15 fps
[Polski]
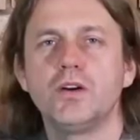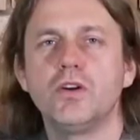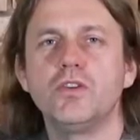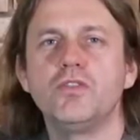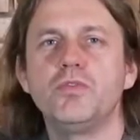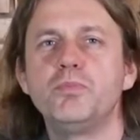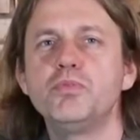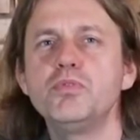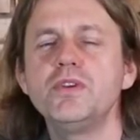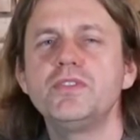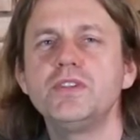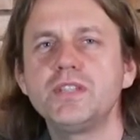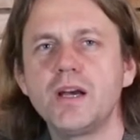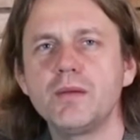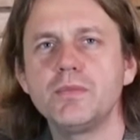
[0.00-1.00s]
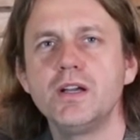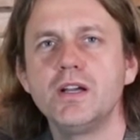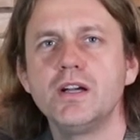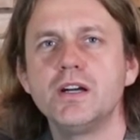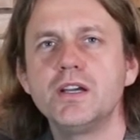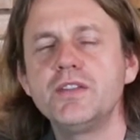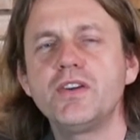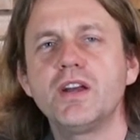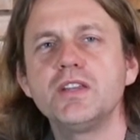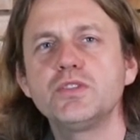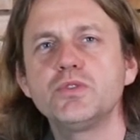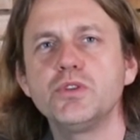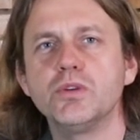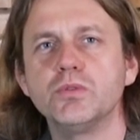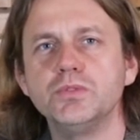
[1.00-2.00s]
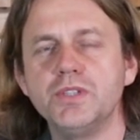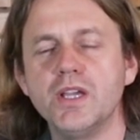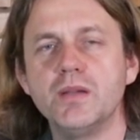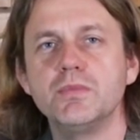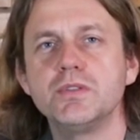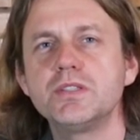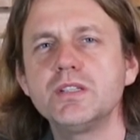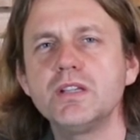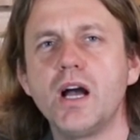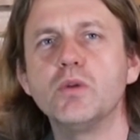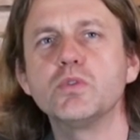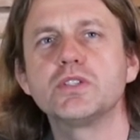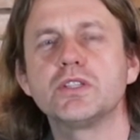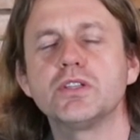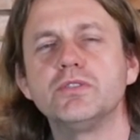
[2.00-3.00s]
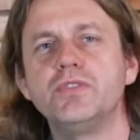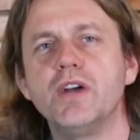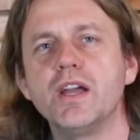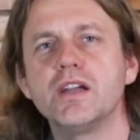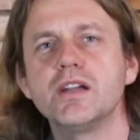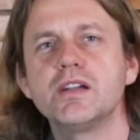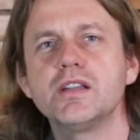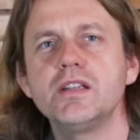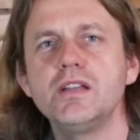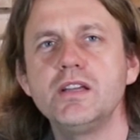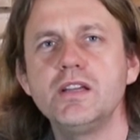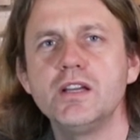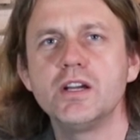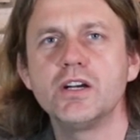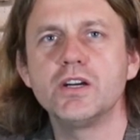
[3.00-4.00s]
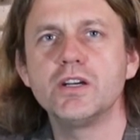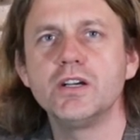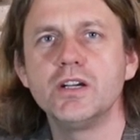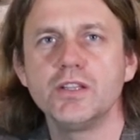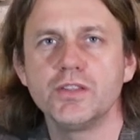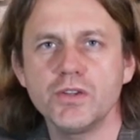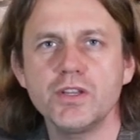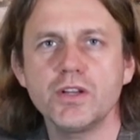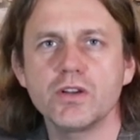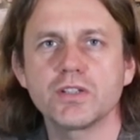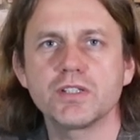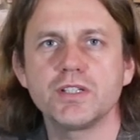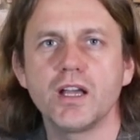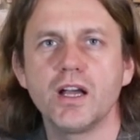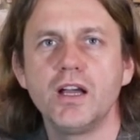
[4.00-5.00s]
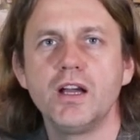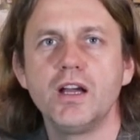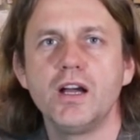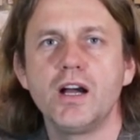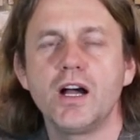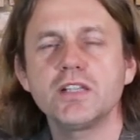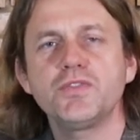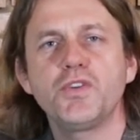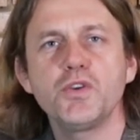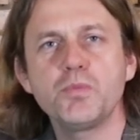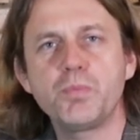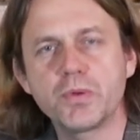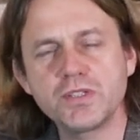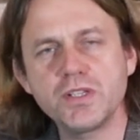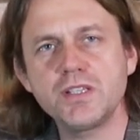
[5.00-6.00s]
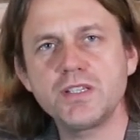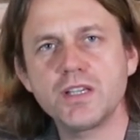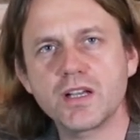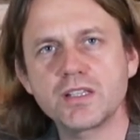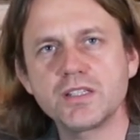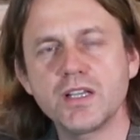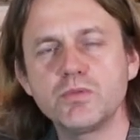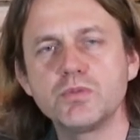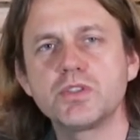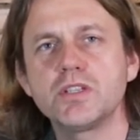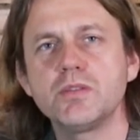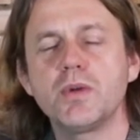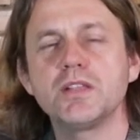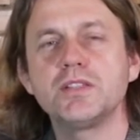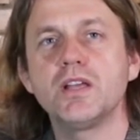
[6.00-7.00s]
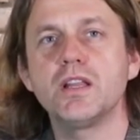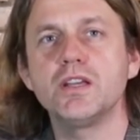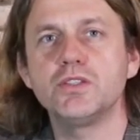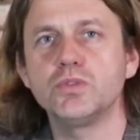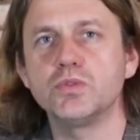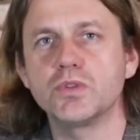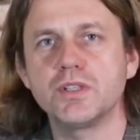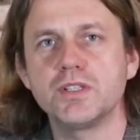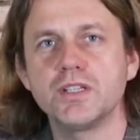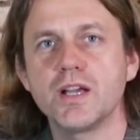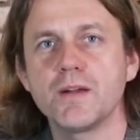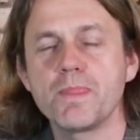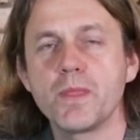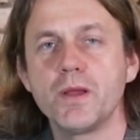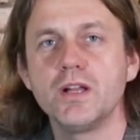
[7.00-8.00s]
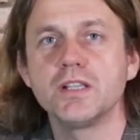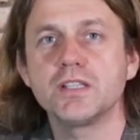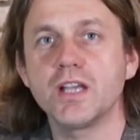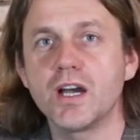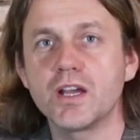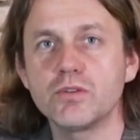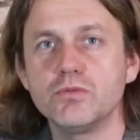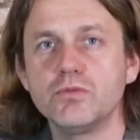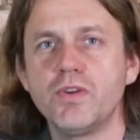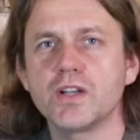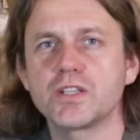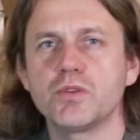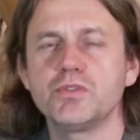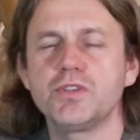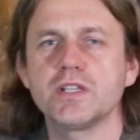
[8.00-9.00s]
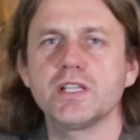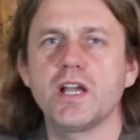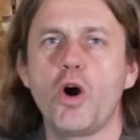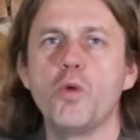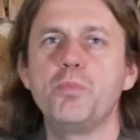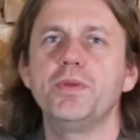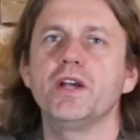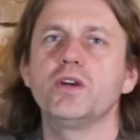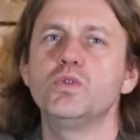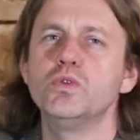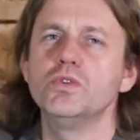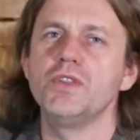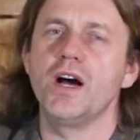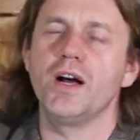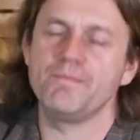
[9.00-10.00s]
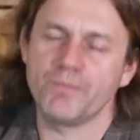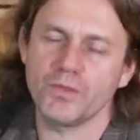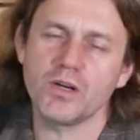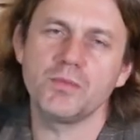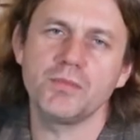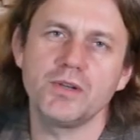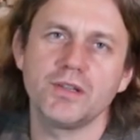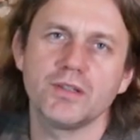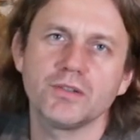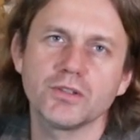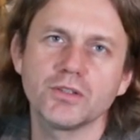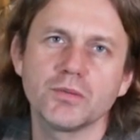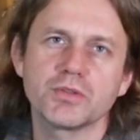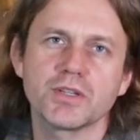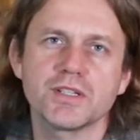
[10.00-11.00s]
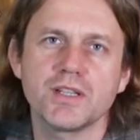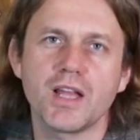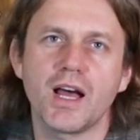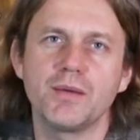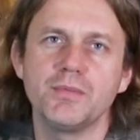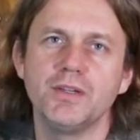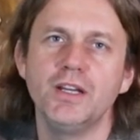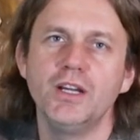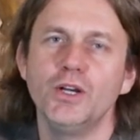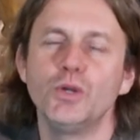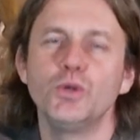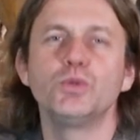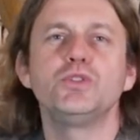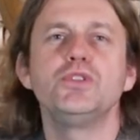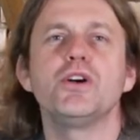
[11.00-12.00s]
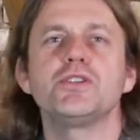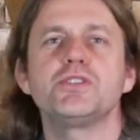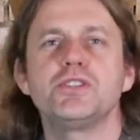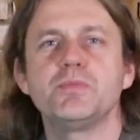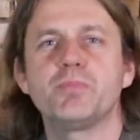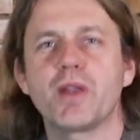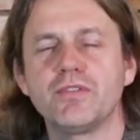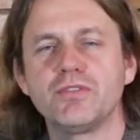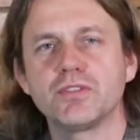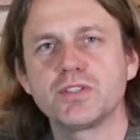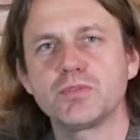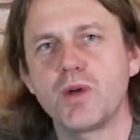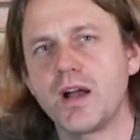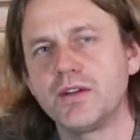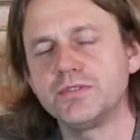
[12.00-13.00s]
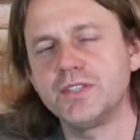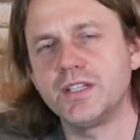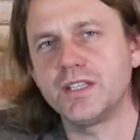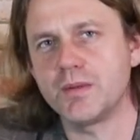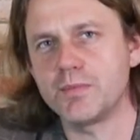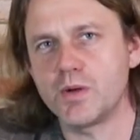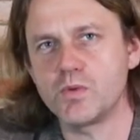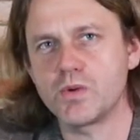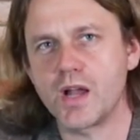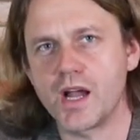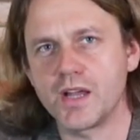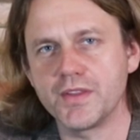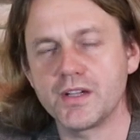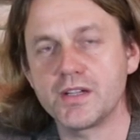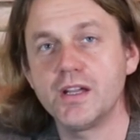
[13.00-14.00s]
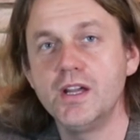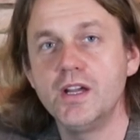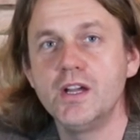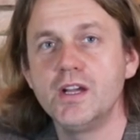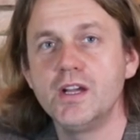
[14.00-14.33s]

O wpływy tam rywalizują Niemcy, Austro-Węgry, no i Rosja. A swoją pozycję chce utrzymać dalej Turcja. Car uważał się za opiekuna, no my to dobrze znamy, ludności prawosławnej na Bałkanach.